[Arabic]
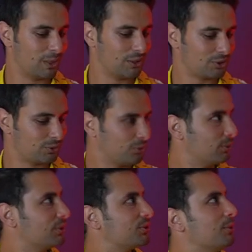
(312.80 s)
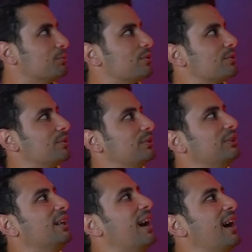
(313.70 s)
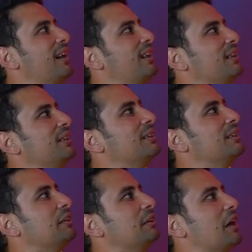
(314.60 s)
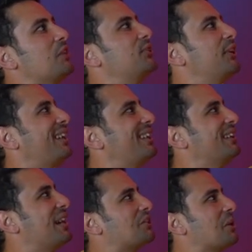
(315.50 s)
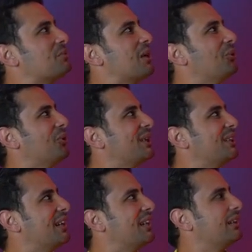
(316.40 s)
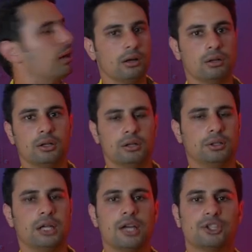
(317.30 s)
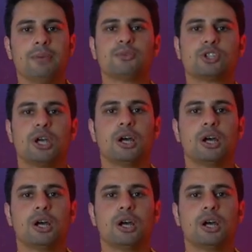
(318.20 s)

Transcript: بلشت تدخل الشمس يا اهلا اشرقي يا شمس الحريه آه, آه يا شمس